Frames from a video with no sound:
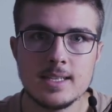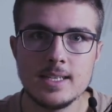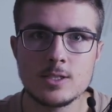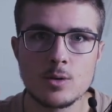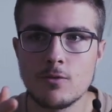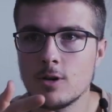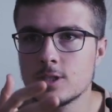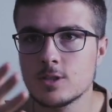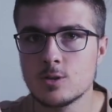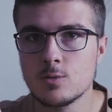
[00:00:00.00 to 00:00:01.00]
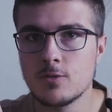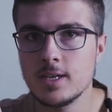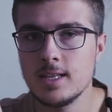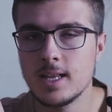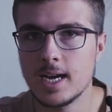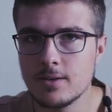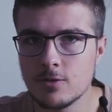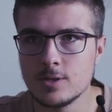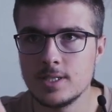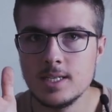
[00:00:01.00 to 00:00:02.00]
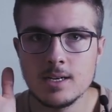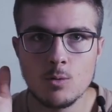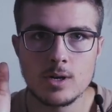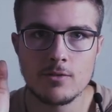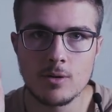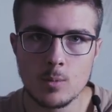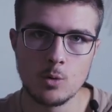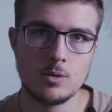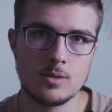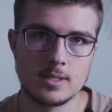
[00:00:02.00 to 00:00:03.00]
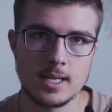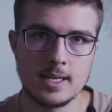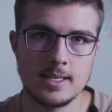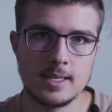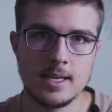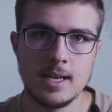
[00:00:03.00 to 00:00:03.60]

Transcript: nicht zur vollsten Zufriedenheit von dir oder vom Kunden sein.